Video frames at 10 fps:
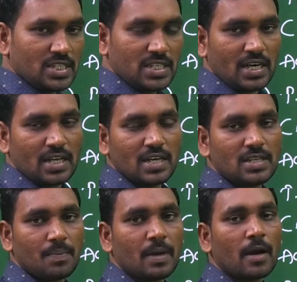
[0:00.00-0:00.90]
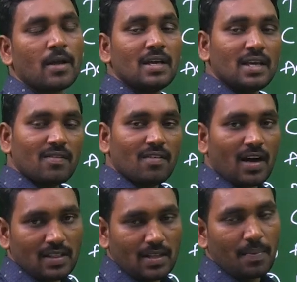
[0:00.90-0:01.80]
ఎస్టేట్గా చెప్పాడు ఈ
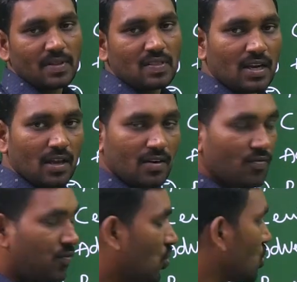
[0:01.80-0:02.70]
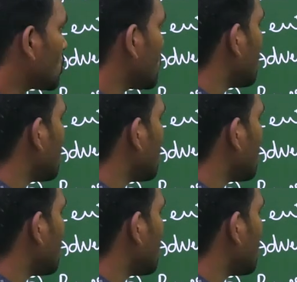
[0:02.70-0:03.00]
వార్తాపత్రికలని ఫోర్త్